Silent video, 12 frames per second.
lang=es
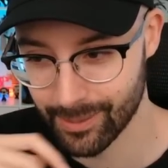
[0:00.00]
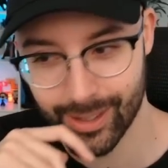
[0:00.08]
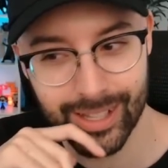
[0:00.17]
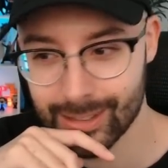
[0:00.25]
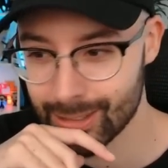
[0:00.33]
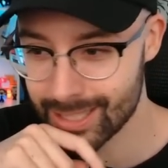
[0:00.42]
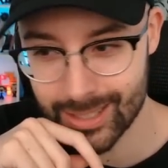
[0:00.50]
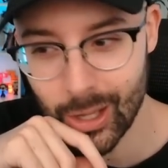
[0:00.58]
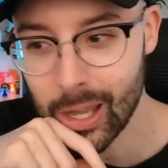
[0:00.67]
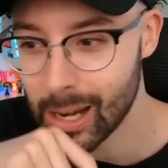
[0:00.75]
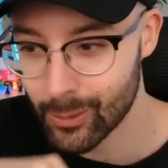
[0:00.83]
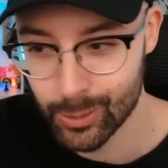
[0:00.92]
porque en todos sitios
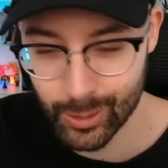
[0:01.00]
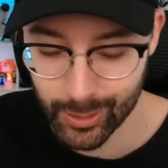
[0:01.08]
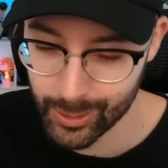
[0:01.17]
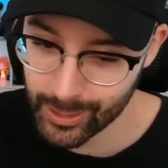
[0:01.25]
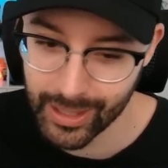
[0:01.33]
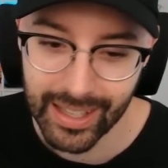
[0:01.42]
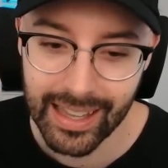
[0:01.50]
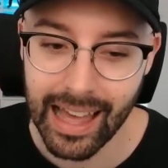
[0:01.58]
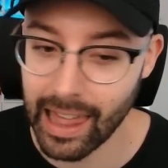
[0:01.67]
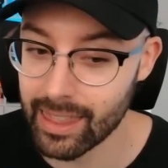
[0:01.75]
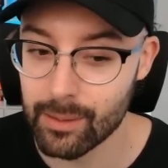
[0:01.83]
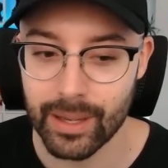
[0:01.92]
hay algún tonto.
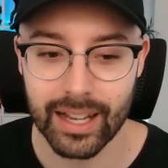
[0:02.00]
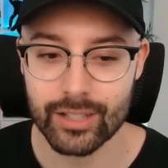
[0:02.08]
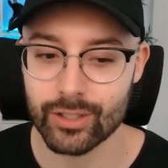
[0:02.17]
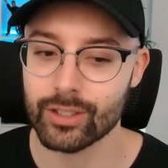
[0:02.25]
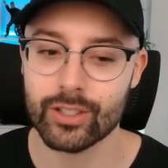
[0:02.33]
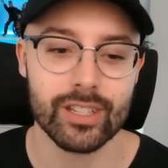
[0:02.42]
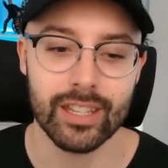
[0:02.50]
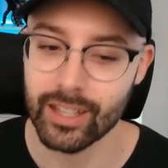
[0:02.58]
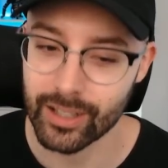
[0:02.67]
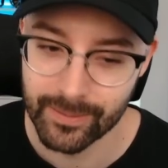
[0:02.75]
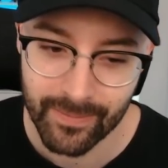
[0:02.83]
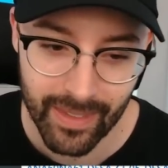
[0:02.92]
Hacerme caso, en todos
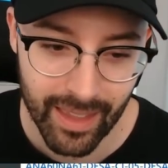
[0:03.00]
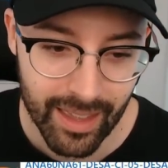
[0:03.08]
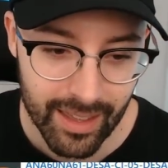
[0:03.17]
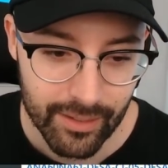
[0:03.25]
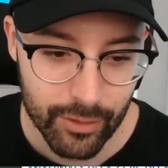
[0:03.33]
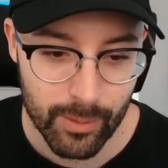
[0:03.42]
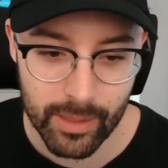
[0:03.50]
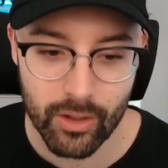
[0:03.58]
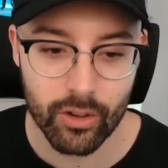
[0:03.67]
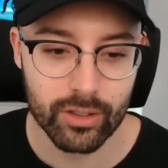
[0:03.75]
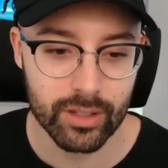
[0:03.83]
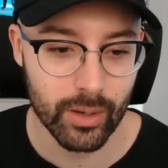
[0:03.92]
sitios. Formación
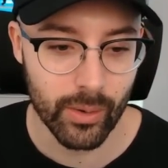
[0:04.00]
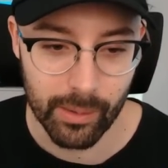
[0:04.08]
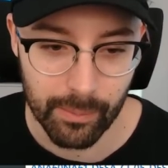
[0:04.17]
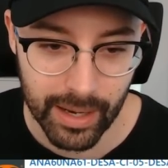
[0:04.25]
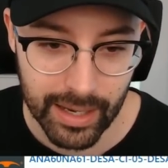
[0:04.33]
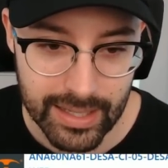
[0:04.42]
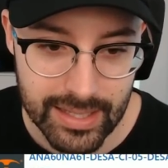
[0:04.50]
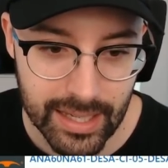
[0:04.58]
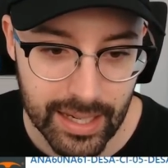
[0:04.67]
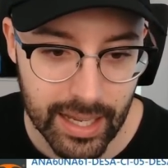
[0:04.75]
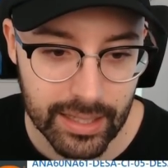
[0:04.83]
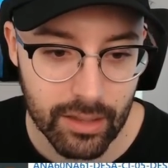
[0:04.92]
continua, vale. Si
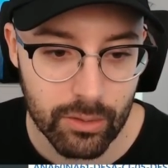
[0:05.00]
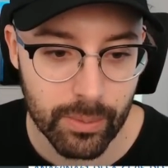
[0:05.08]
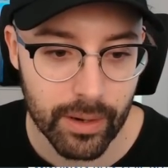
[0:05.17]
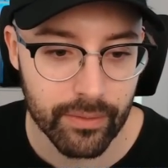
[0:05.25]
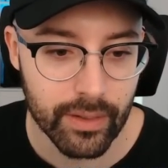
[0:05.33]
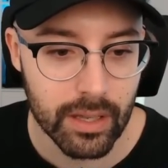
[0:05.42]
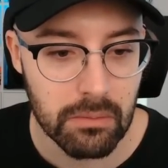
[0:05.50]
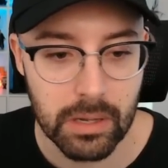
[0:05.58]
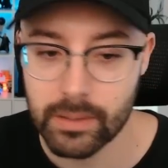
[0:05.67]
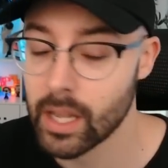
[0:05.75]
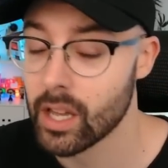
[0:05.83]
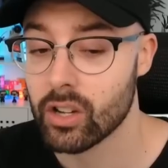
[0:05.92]
crees que es de tu perfil,
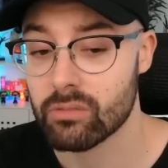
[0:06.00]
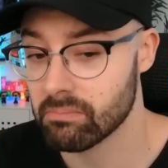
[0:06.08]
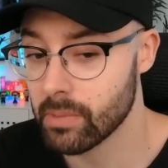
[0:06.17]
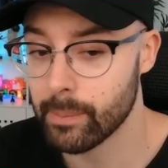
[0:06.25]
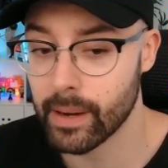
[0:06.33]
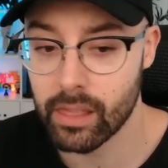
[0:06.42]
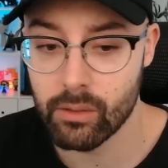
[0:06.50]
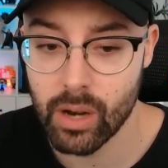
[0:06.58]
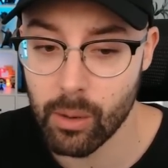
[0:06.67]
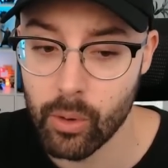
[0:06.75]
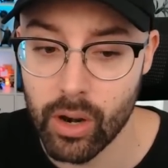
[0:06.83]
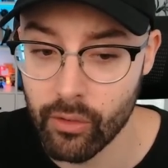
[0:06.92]
me parece una
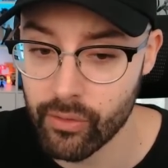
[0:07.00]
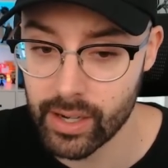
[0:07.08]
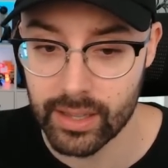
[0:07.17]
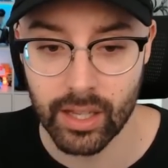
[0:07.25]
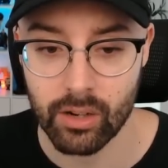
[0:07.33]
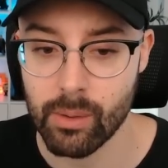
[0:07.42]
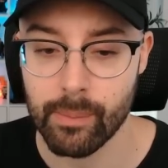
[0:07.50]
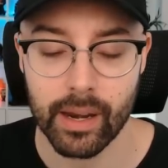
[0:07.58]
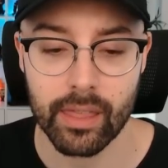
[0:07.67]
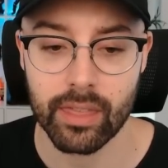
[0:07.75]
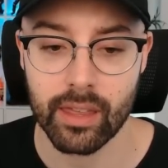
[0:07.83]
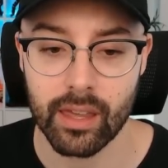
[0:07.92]
buena oferta, no me
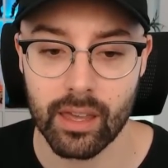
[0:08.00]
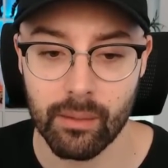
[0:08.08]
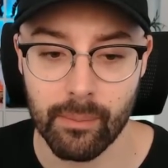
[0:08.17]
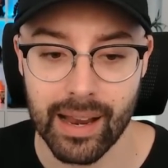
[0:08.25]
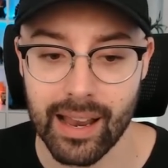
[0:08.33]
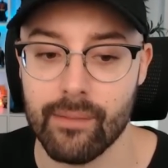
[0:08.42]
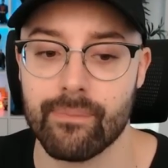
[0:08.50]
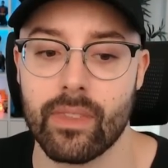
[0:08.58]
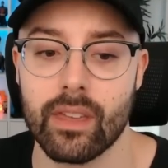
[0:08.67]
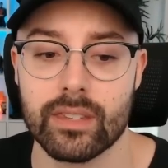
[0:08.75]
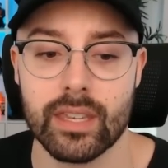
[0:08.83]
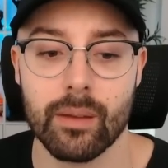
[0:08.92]
parece mala.
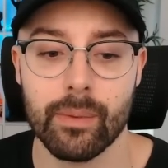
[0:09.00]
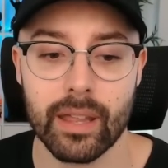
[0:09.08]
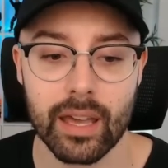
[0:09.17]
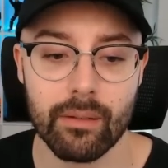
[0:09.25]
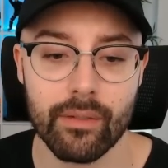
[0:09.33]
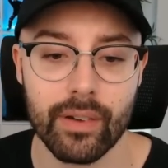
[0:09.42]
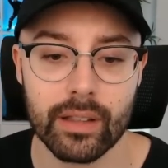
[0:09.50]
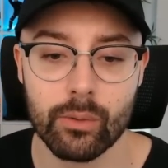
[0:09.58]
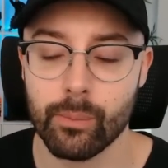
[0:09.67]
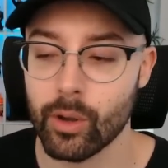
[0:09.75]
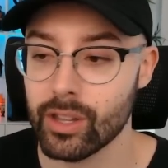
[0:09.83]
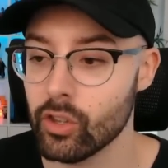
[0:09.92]
Sí que es verdad que me falta
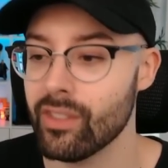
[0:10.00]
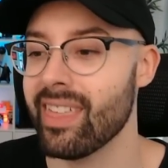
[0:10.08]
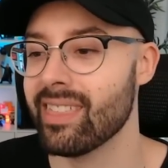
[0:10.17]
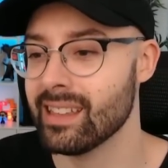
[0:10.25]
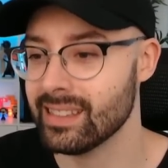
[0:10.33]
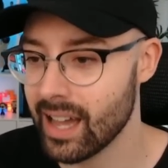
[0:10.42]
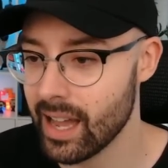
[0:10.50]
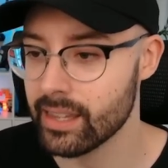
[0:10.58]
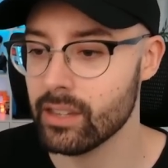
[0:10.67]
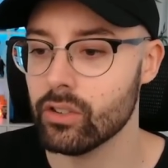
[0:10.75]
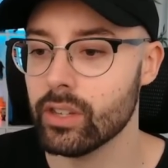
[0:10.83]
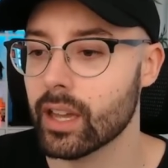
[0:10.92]
un poquito de
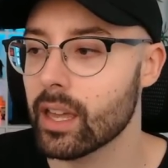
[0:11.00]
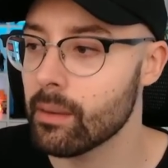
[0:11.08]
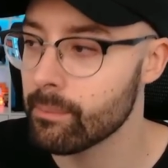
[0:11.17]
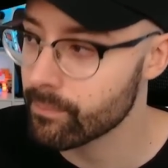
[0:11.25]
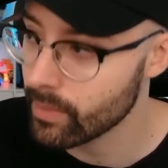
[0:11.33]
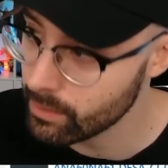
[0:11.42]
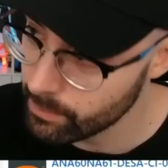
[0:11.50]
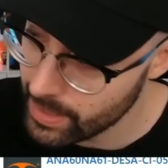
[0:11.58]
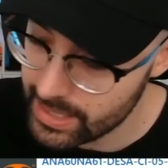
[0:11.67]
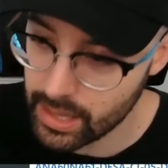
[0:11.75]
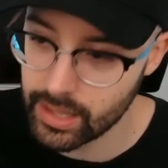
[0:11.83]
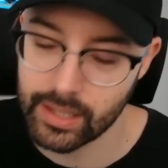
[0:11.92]
detalle, oye, que
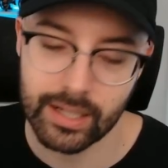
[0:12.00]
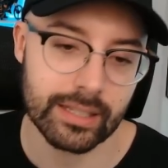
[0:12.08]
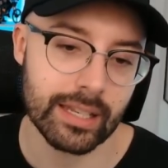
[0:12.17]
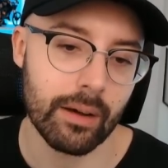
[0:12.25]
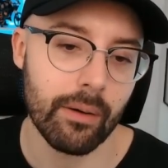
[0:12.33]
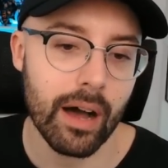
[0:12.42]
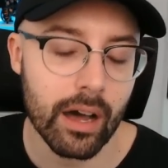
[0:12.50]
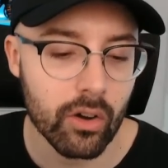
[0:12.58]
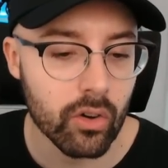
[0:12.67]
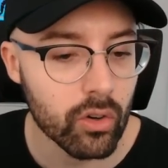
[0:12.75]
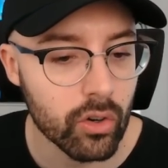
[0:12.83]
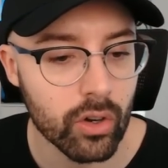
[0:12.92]
vas a hacer el
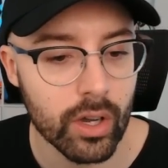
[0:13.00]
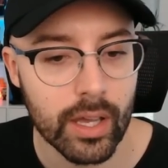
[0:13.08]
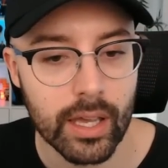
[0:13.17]
trabajo,